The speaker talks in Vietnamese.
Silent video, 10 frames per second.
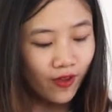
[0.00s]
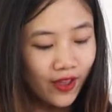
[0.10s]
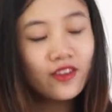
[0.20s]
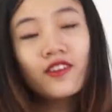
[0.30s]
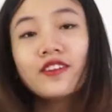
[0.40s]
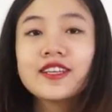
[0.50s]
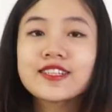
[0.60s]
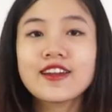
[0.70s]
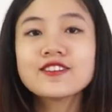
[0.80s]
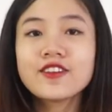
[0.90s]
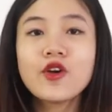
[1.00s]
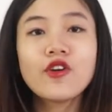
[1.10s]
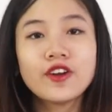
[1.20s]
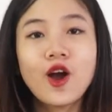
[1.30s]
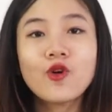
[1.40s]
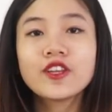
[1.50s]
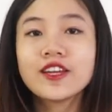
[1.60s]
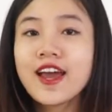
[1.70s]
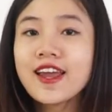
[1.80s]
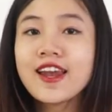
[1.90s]
Và như Linh Trang đã giới thiệu ở đầu
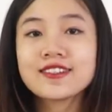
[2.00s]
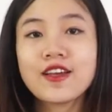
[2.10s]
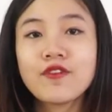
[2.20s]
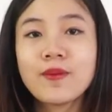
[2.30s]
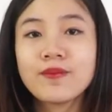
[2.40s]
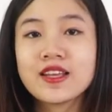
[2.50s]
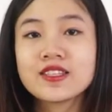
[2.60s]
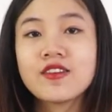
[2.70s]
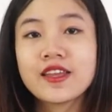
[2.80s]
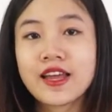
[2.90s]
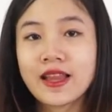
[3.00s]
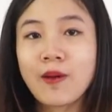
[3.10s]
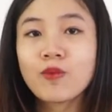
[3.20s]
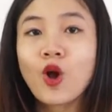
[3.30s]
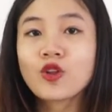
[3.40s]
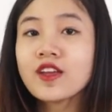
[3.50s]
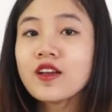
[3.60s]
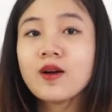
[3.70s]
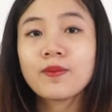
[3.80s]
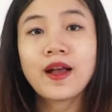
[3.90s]
thì đây là sản phẩm đèn sưởi nhà tắm có
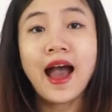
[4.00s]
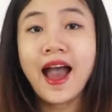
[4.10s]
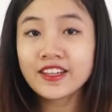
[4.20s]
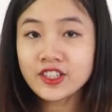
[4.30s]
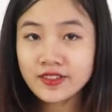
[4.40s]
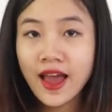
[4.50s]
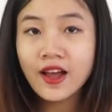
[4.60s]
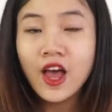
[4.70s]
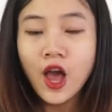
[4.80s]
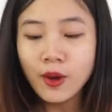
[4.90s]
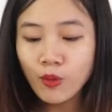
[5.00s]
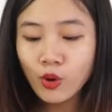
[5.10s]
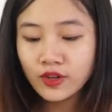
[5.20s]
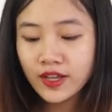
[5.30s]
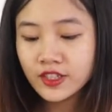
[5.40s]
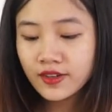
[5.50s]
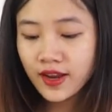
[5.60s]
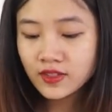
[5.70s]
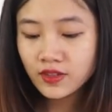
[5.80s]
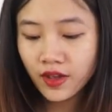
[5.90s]
tích hợp cả hai chức năng, một là chức
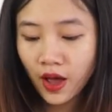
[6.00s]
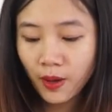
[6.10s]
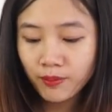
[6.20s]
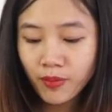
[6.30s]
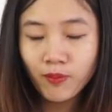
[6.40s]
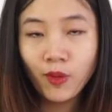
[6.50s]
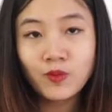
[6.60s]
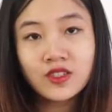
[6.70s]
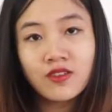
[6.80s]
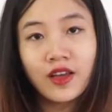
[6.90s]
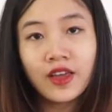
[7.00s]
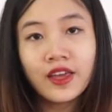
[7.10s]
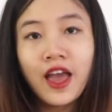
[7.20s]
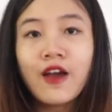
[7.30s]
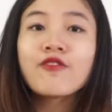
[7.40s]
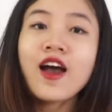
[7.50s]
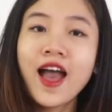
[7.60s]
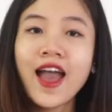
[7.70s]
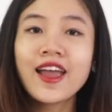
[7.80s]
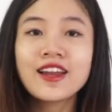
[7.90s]
năng sưởi ấm bằng bóng sưởi và
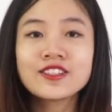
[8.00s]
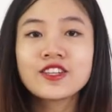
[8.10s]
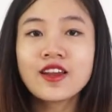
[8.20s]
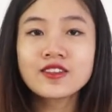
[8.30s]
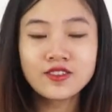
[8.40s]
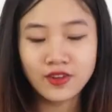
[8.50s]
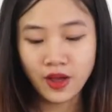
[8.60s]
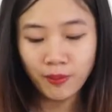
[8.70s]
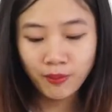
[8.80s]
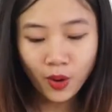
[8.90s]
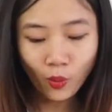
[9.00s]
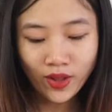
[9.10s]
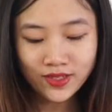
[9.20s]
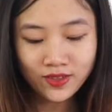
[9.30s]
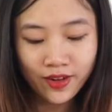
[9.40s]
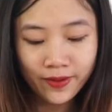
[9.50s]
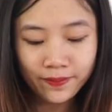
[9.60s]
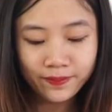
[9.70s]
hai là chức năng sưởi ấm bằng quạt sưởi.